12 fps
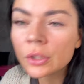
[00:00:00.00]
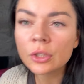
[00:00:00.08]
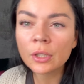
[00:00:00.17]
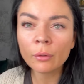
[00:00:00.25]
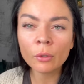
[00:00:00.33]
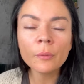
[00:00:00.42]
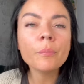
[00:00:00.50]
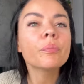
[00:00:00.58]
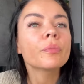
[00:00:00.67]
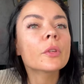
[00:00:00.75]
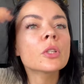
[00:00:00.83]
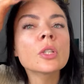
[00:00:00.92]
chciało,
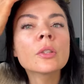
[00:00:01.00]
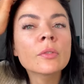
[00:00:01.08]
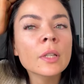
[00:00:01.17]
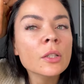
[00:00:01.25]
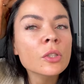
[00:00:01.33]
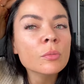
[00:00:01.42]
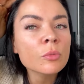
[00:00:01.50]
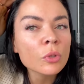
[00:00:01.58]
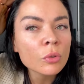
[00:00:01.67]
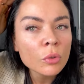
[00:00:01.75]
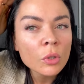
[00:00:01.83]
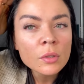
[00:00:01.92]
że w dalszym
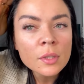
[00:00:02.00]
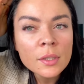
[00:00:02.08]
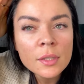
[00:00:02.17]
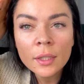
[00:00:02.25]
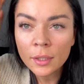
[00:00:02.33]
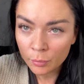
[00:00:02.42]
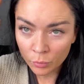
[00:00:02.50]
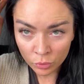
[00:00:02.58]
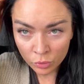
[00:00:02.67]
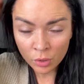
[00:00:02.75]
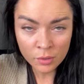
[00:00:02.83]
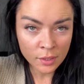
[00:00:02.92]
ciągu chodzę z takim
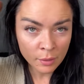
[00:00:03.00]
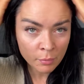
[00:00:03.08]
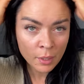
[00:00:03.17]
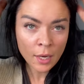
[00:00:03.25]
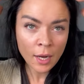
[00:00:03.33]
odrostem,